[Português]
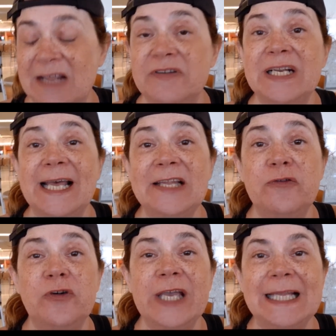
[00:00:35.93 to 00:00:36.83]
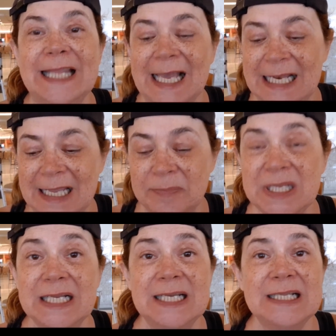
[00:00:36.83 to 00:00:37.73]
Na verdade eu fui até ali a
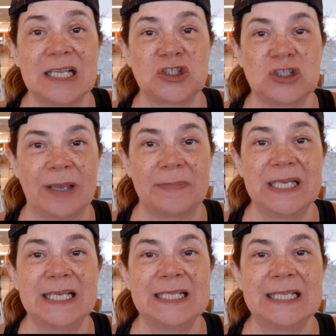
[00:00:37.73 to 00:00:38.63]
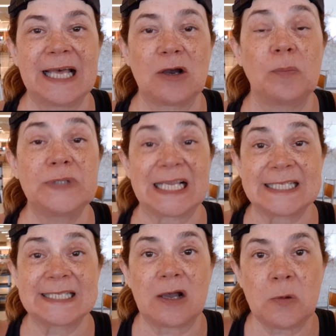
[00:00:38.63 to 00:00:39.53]
Miranda, a Miranda
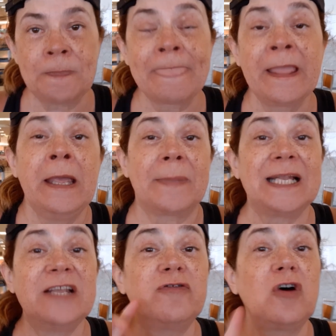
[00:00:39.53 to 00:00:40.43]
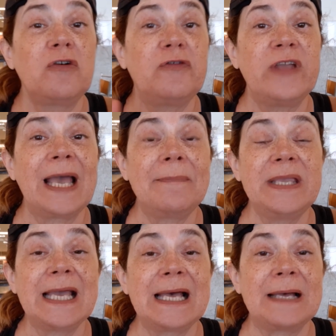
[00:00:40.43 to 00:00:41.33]
Computação para devolver a
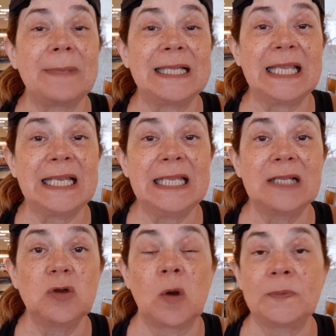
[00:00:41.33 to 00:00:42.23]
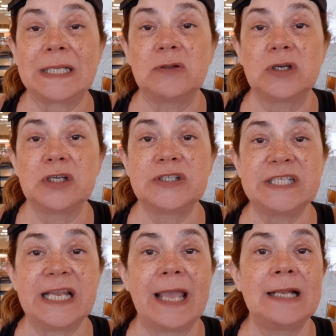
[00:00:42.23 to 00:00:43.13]
minha bateria do computador que eu tirei.